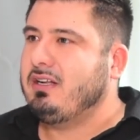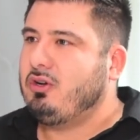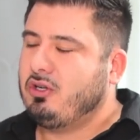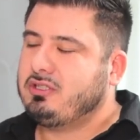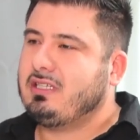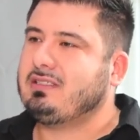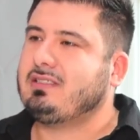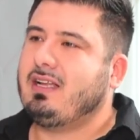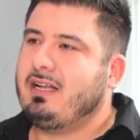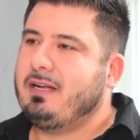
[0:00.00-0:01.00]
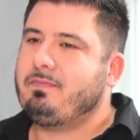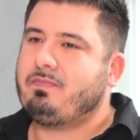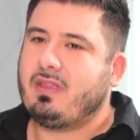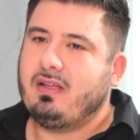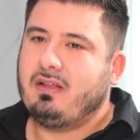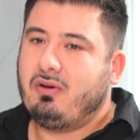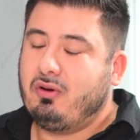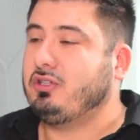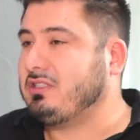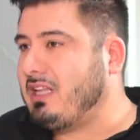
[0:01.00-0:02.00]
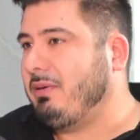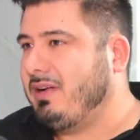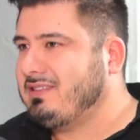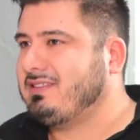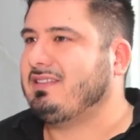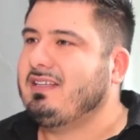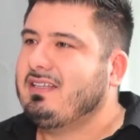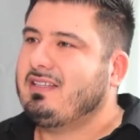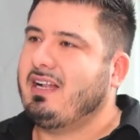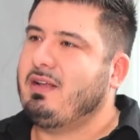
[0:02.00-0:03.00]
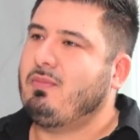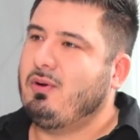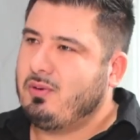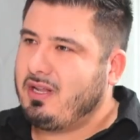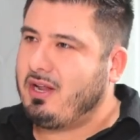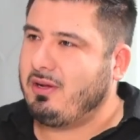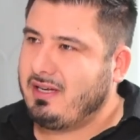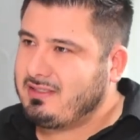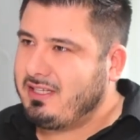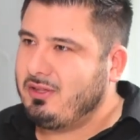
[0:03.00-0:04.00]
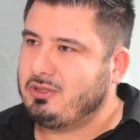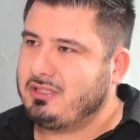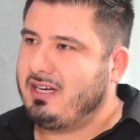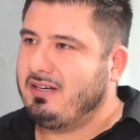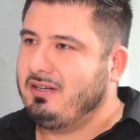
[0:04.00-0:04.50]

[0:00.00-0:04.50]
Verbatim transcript: no estás tan, o no estabas tan involucrado en esa industria, ¿no?